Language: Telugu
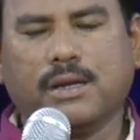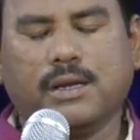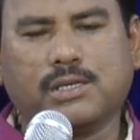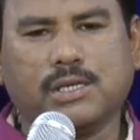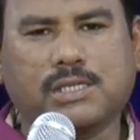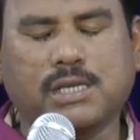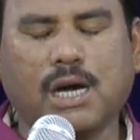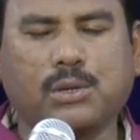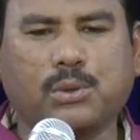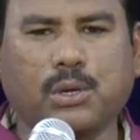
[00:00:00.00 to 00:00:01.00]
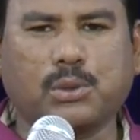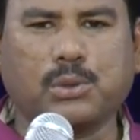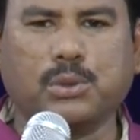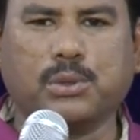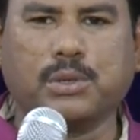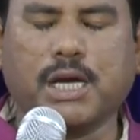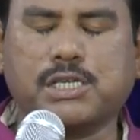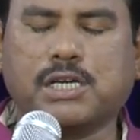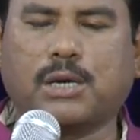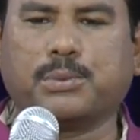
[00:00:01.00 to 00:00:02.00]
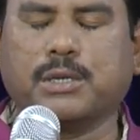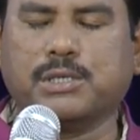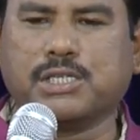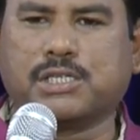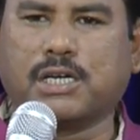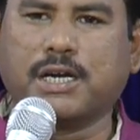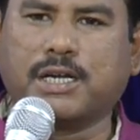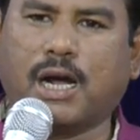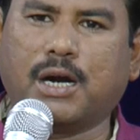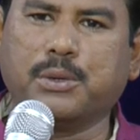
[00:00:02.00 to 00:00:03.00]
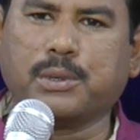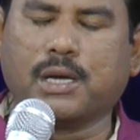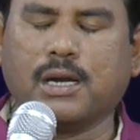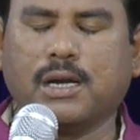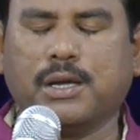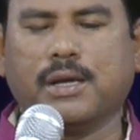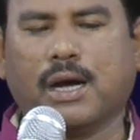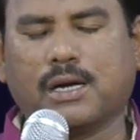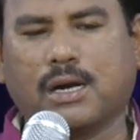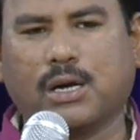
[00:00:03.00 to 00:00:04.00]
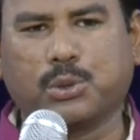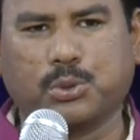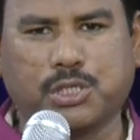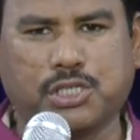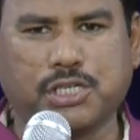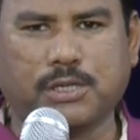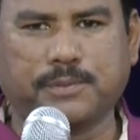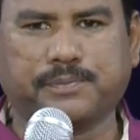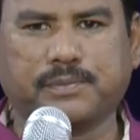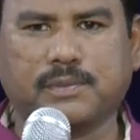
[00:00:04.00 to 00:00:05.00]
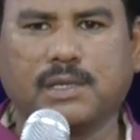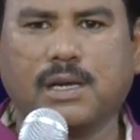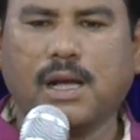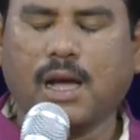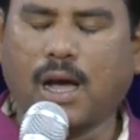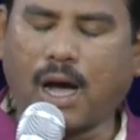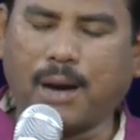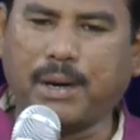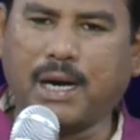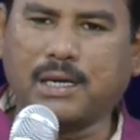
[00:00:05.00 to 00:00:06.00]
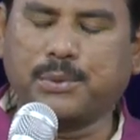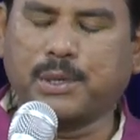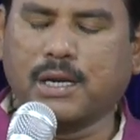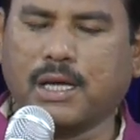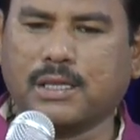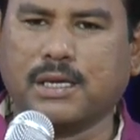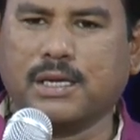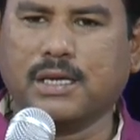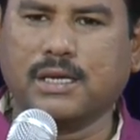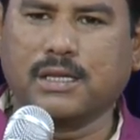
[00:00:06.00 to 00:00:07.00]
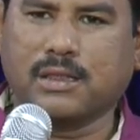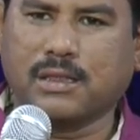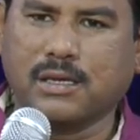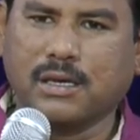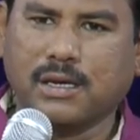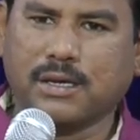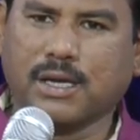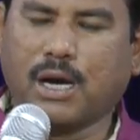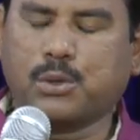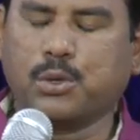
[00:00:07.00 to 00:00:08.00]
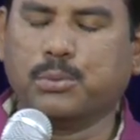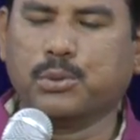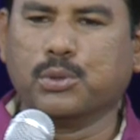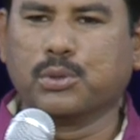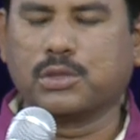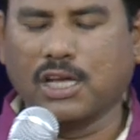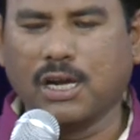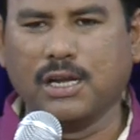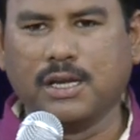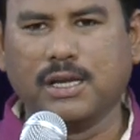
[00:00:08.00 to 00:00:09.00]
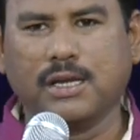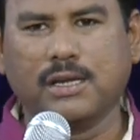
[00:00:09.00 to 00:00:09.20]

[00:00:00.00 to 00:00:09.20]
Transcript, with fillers: ఈ ఇసాకు కొరకు యాషాబు ఏం చేశాడంటే అడవికి వెళ్ళి ఆట ఆడుతూ వచ్చాడు ఆ మాట విన్నది యాకోబు తల్లి